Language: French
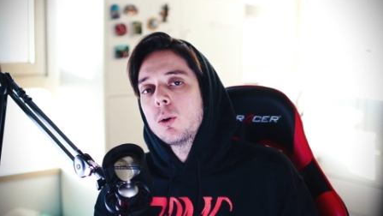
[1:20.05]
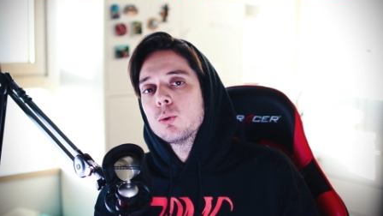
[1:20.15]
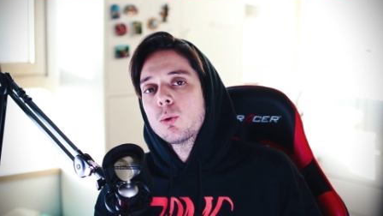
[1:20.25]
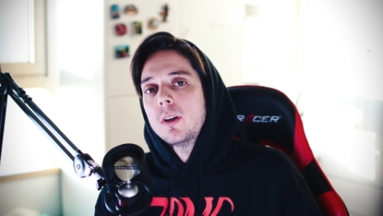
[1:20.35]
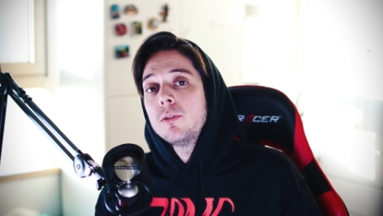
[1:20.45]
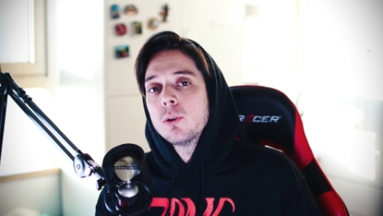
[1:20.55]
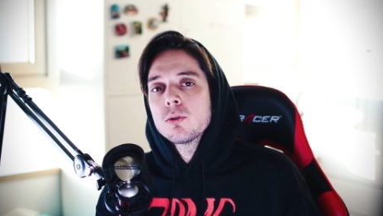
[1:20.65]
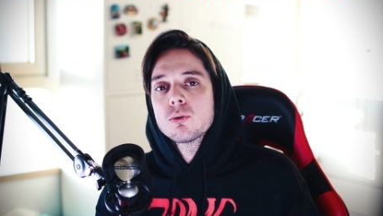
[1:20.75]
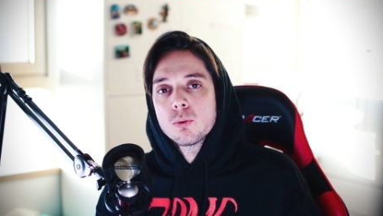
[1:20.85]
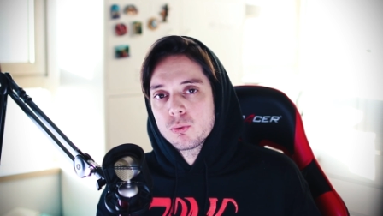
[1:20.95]
contre les
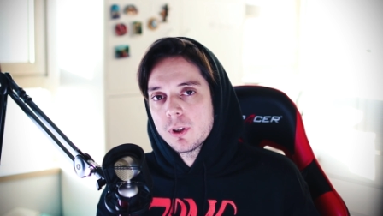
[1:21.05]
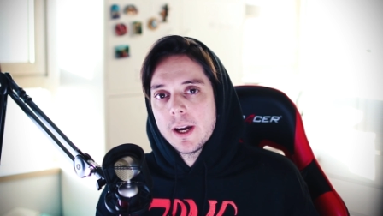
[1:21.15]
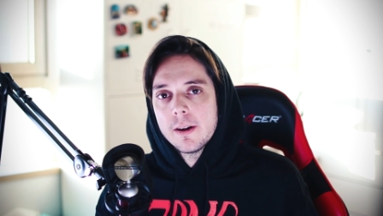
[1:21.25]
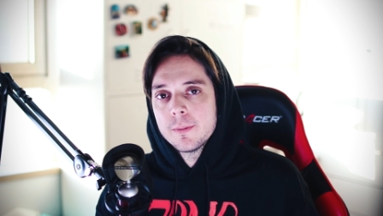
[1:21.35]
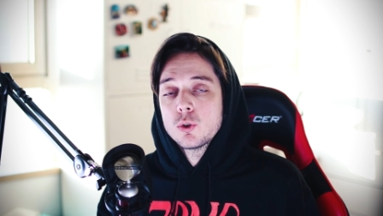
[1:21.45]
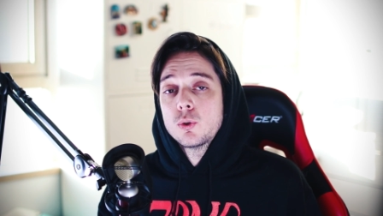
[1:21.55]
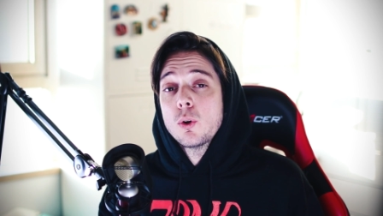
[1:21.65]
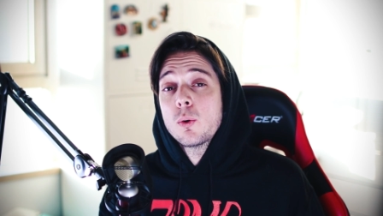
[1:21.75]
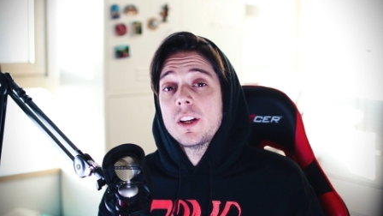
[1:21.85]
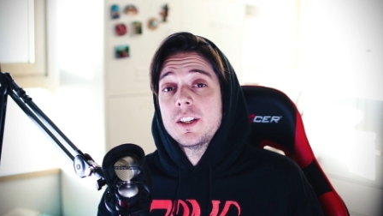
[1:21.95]
violences conjugales.
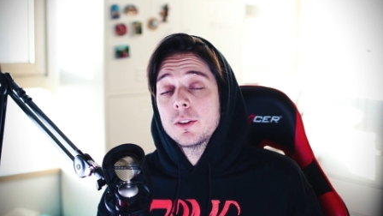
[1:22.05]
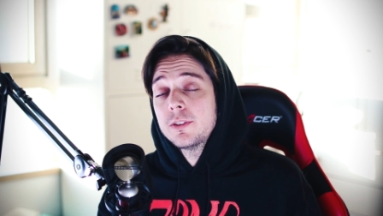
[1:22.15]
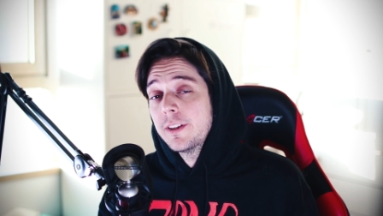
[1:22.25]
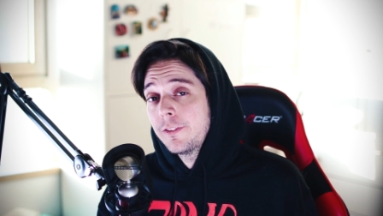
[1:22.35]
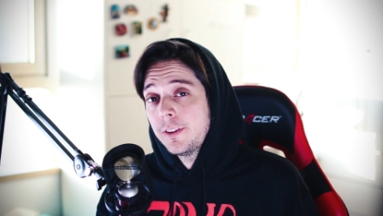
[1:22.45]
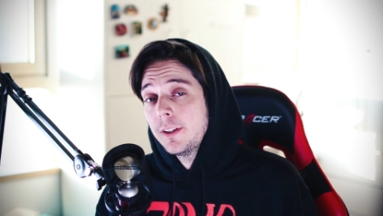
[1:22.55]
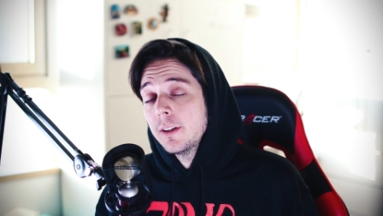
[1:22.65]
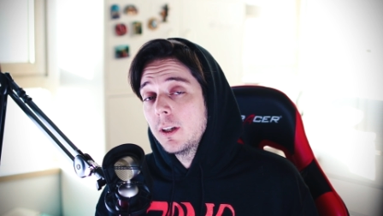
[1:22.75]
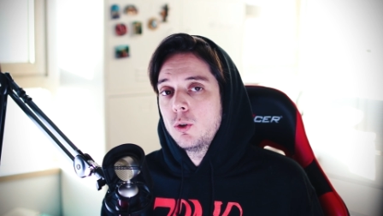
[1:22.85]
Selon les dires de sa fille,